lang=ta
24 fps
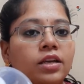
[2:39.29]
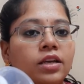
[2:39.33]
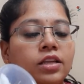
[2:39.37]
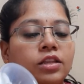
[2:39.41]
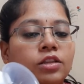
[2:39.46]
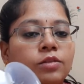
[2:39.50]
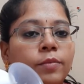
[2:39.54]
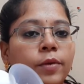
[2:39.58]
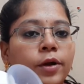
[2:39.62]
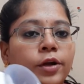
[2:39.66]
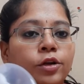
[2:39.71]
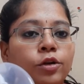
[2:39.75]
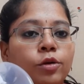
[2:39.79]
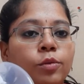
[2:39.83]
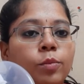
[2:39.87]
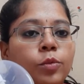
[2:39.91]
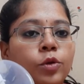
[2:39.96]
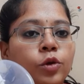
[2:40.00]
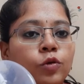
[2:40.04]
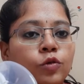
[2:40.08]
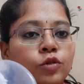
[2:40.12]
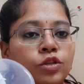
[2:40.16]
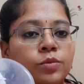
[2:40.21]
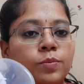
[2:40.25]
இது மட்டும்
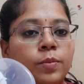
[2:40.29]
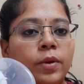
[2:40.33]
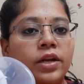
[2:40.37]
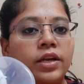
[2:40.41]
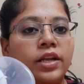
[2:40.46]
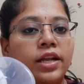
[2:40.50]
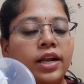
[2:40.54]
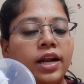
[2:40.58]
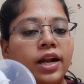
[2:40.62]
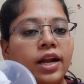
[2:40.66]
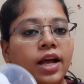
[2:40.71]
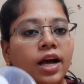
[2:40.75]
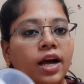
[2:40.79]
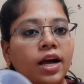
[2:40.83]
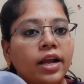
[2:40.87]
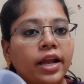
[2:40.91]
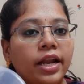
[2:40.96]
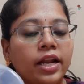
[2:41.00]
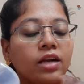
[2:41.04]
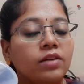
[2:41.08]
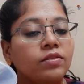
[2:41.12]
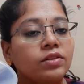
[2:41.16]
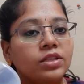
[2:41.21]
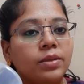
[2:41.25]
யூஸ் பண்ணிங்கன்னா
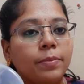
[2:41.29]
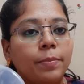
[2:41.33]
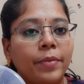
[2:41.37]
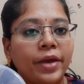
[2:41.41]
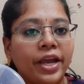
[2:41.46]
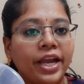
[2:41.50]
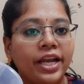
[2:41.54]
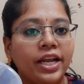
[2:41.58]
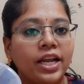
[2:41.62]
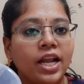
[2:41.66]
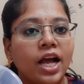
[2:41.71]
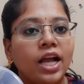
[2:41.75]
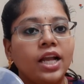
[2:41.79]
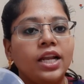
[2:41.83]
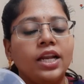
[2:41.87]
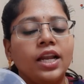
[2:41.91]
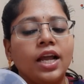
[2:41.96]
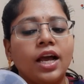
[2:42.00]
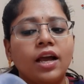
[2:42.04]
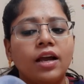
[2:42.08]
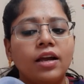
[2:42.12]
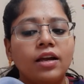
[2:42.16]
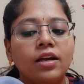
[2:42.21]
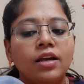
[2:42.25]
எனக்கு வந்து பெயினாக
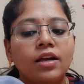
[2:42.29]
இல்லை